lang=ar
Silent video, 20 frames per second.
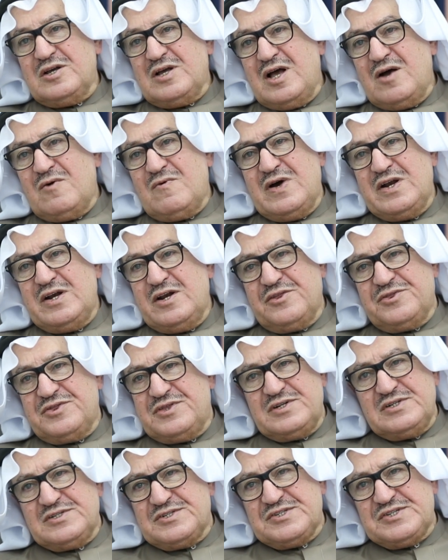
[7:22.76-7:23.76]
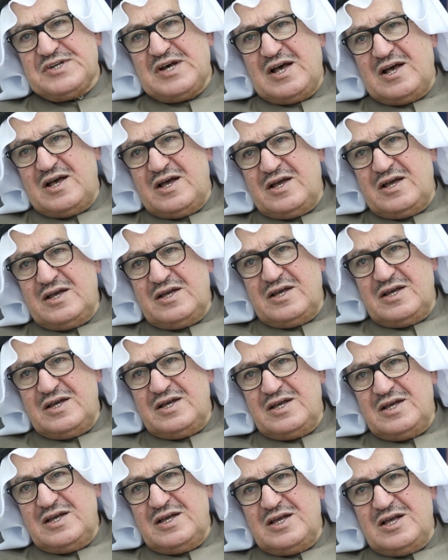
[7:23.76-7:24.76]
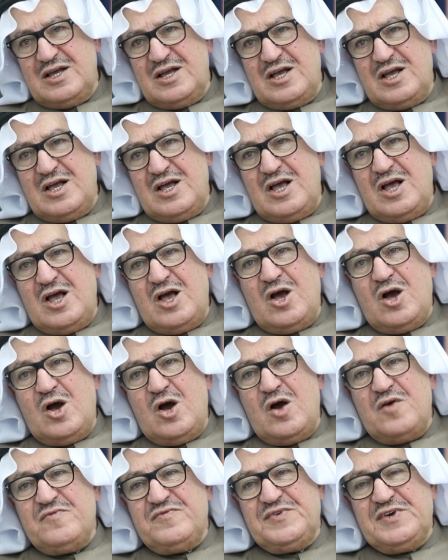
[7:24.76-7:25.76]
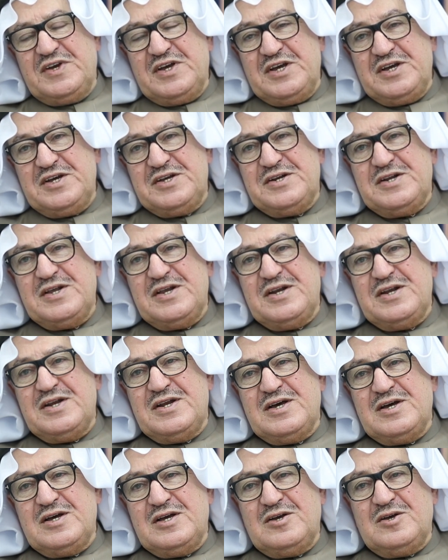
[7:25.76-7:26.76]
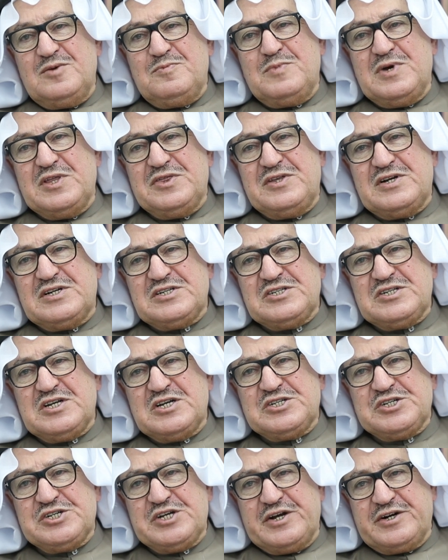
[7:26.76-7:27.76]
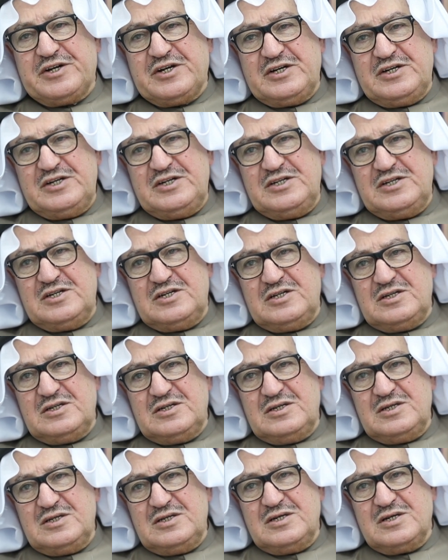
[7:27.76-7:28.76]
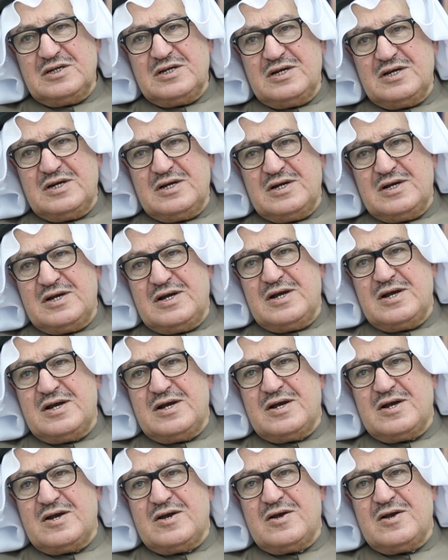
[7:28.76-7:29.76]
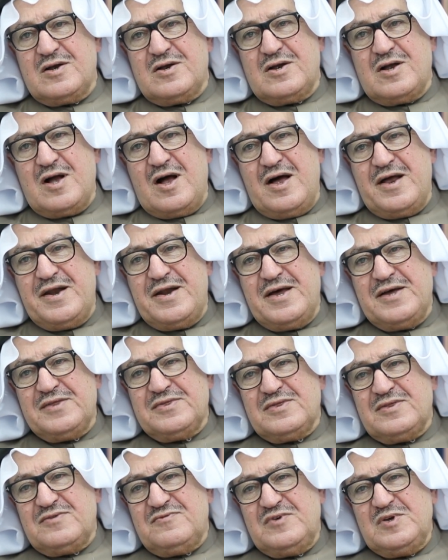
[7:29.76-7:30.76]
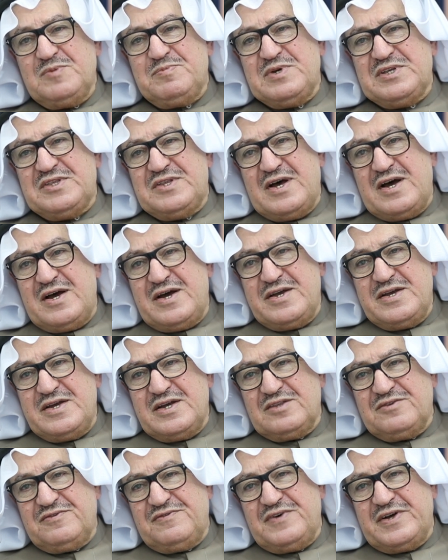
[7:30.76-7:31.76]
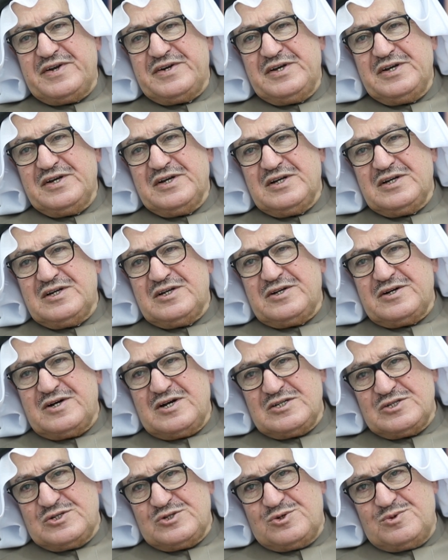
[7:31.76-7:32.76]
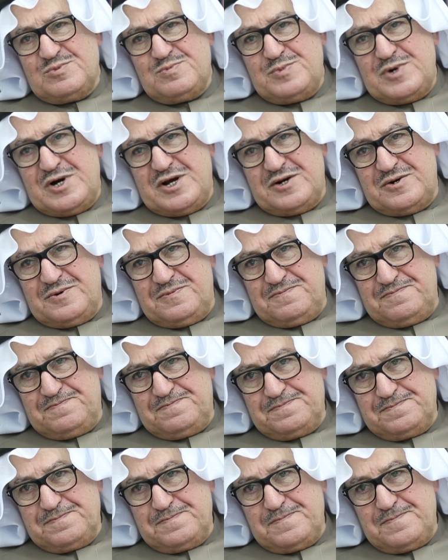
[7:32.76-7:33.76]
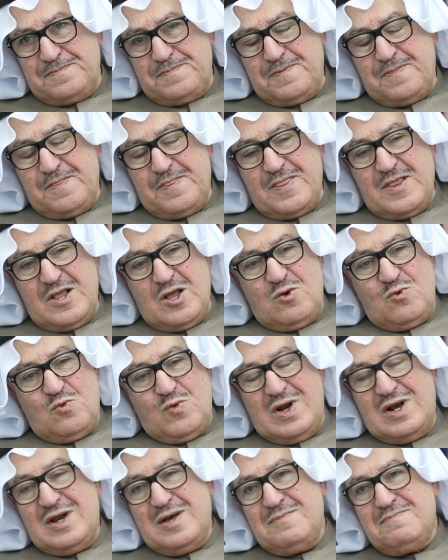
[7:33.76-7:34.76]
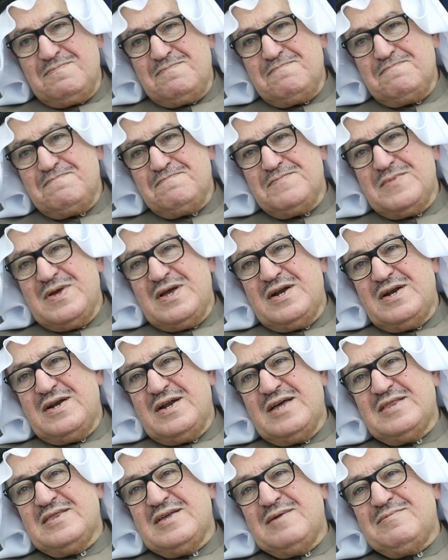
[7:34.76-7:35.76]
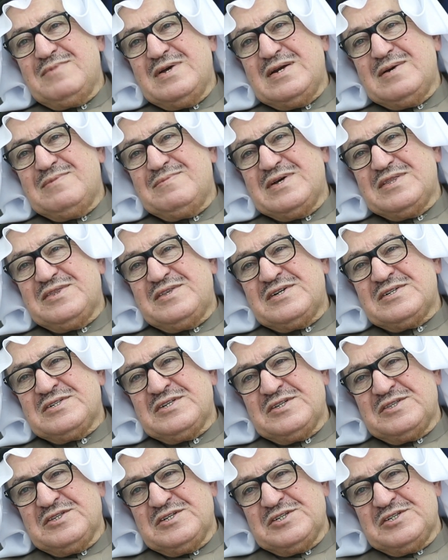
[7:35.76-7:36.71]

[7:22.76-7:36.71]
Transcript: حوالي ثلث ساعة في حين أن مدرسة الشرقية أقرب كانت في بداية فريق رأس رمان ولم نذهب إلى مدرسة